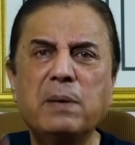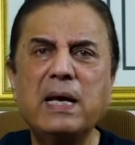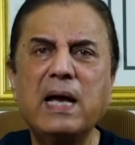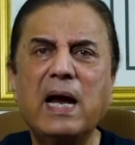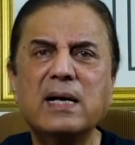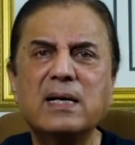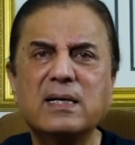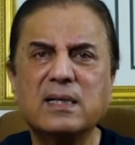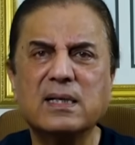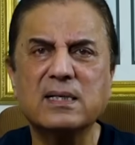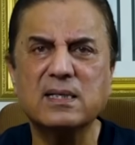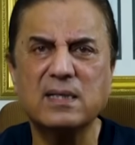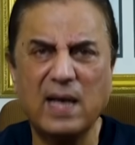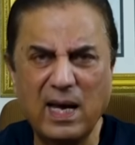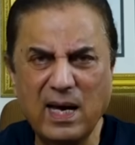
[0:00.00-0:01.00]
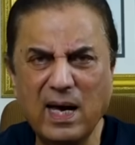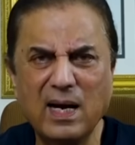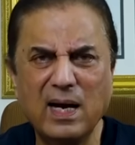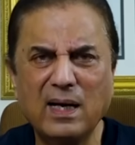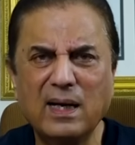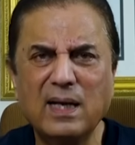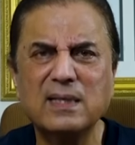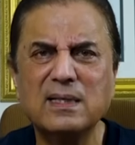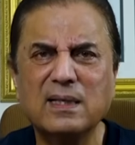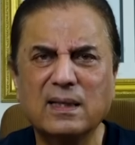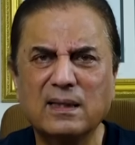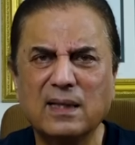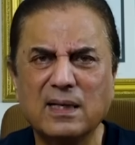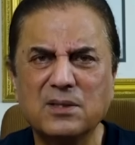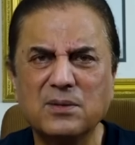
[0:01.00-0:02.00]
बी एंड इट इज यही है ना अंग्रेजी
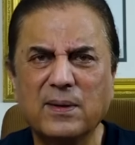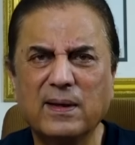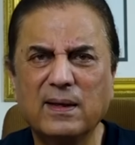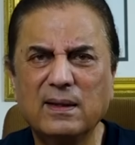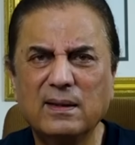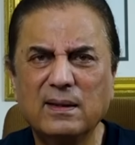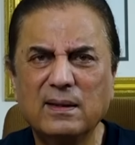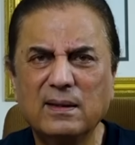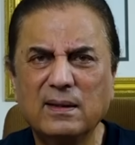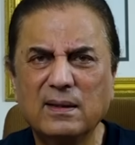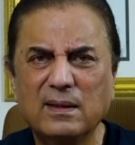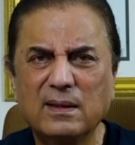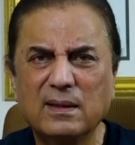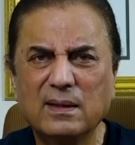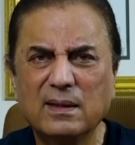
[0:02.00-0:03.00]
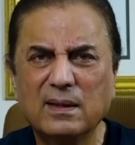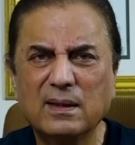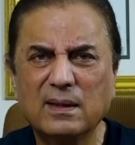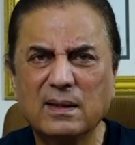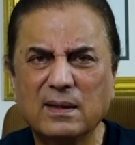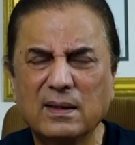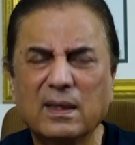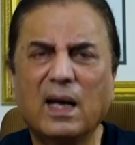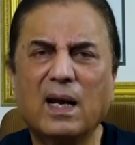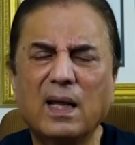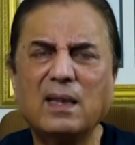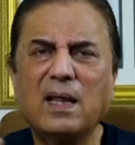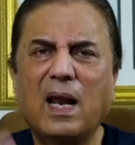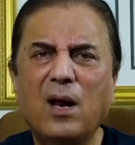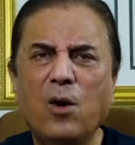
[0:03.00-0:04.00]
का तर्जा कि
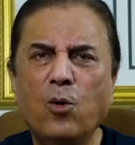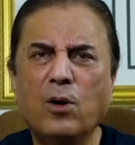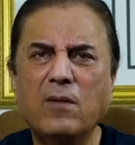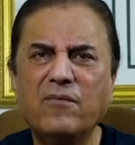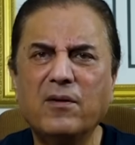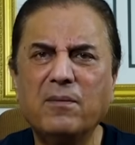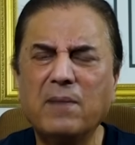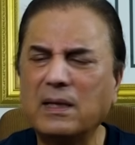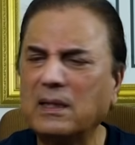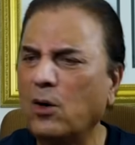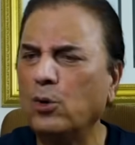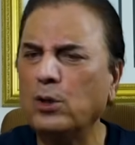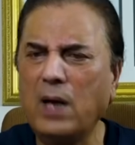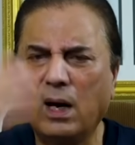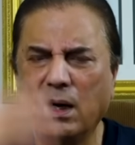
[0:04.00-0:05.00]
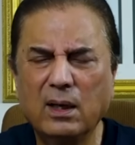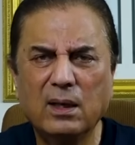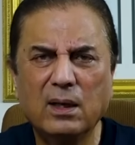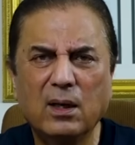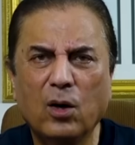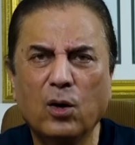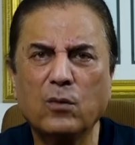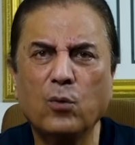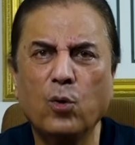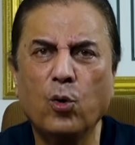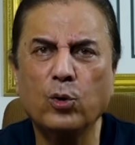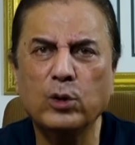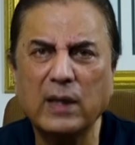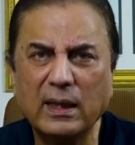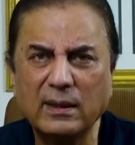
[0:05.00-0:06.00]
अल्लाह ताला हुक्म फरमाता हो जा और वो
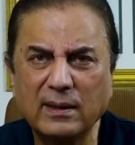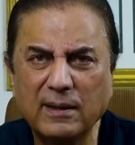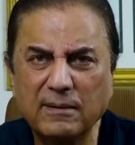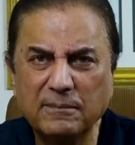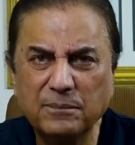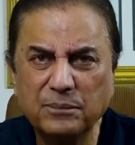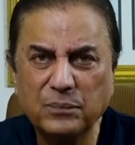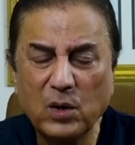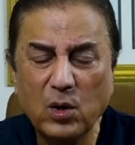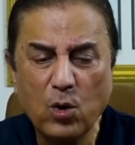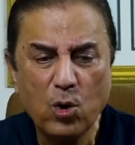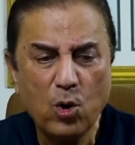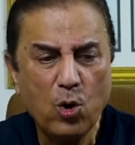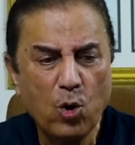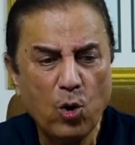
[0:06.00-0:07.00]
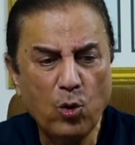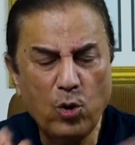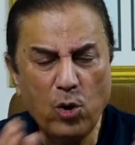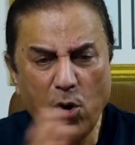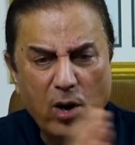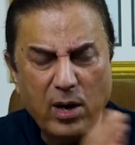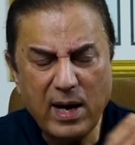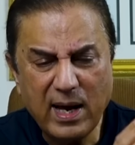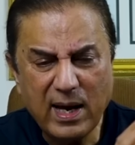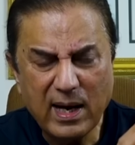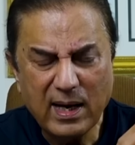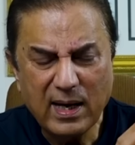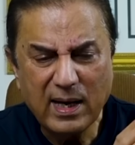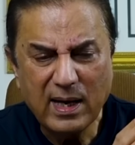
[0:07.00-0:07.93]
हो जाता उन्होंने